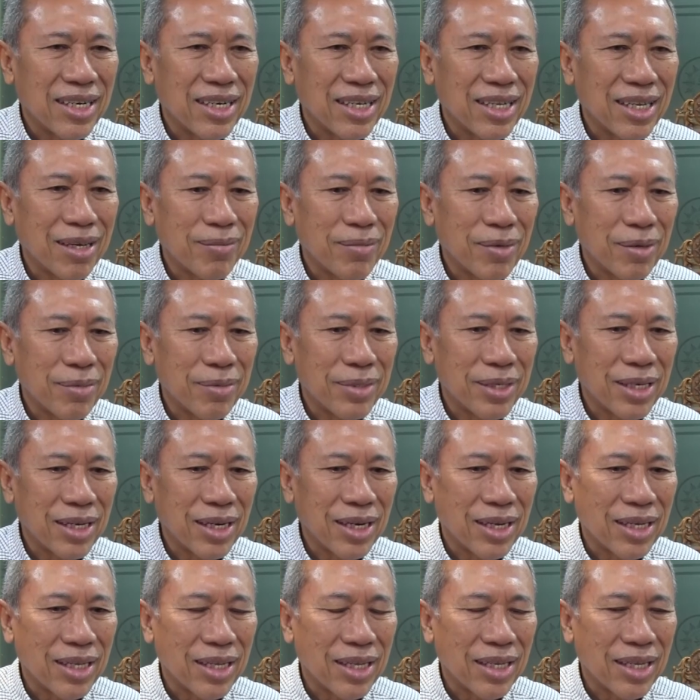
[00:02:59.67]
kita
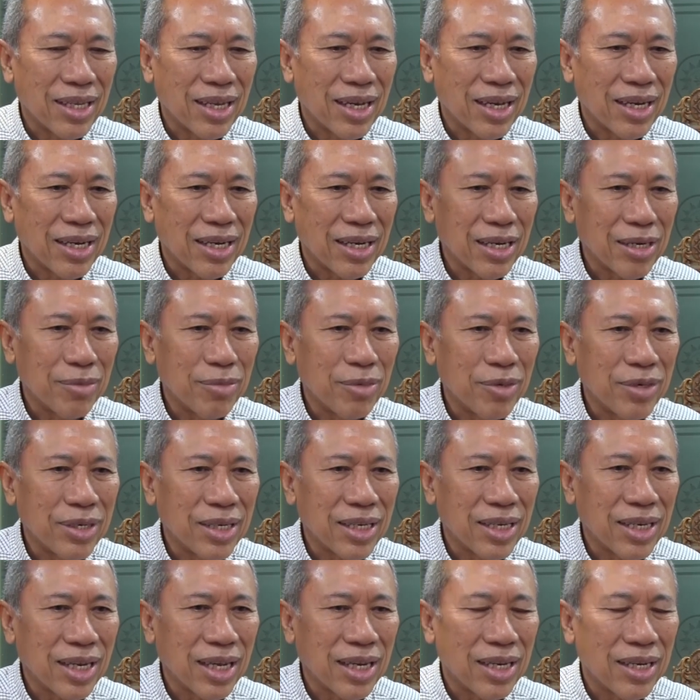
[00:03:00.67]
berbicara tentang
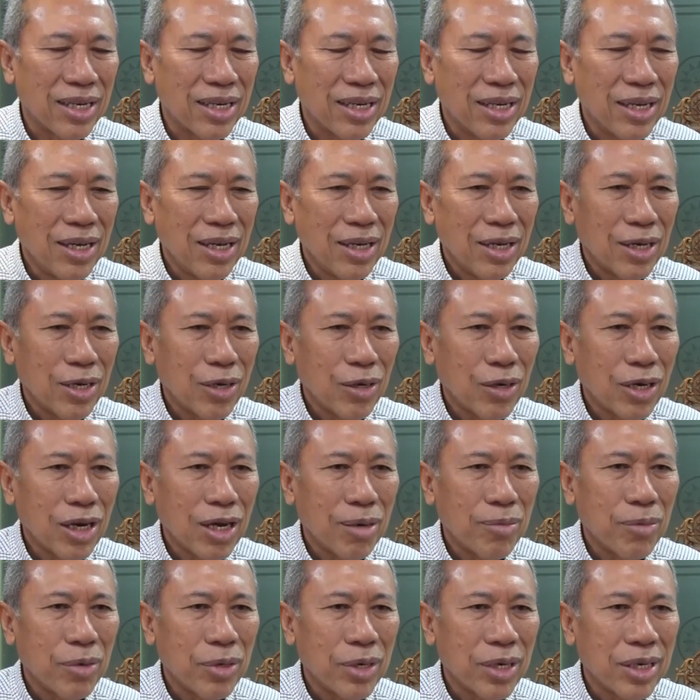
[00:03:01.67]
kemungkinan
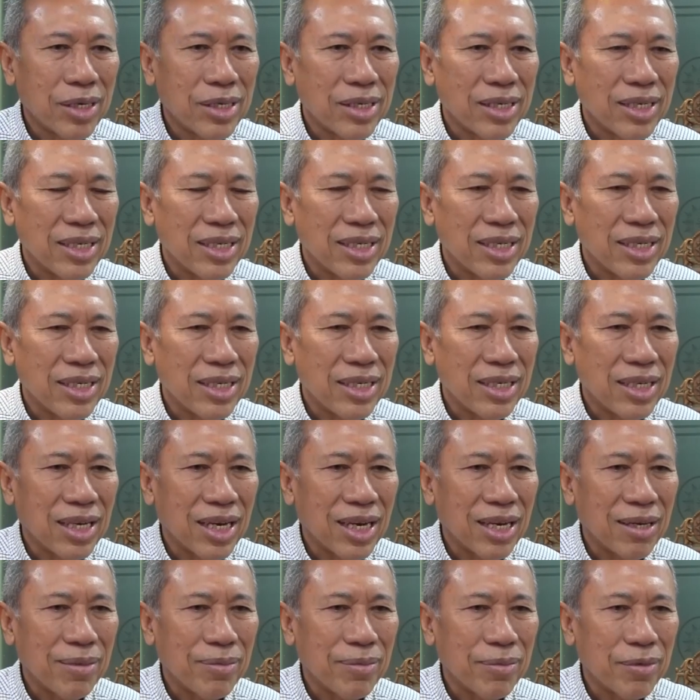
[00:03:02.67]
kolaborasi di
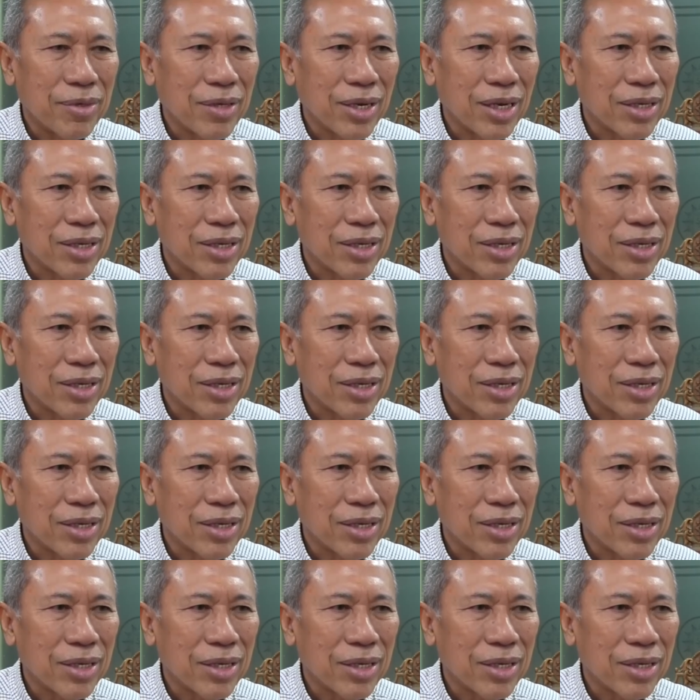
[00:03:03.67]
dalam